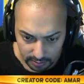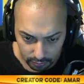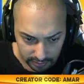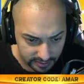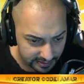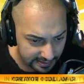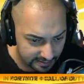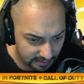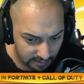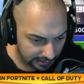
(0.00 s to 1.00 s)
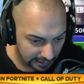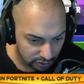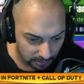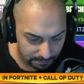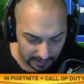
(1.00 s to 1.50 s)
neue Season. Okay, der
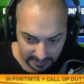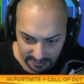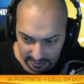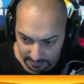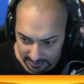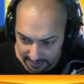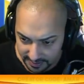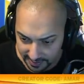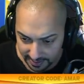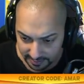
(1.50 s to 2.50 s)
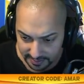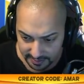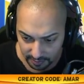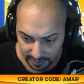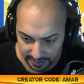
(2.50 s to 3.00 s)
Shop macht jetzt erstmal nichts her, das ist
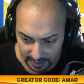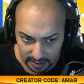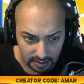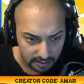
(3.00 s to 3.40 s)
auch egal.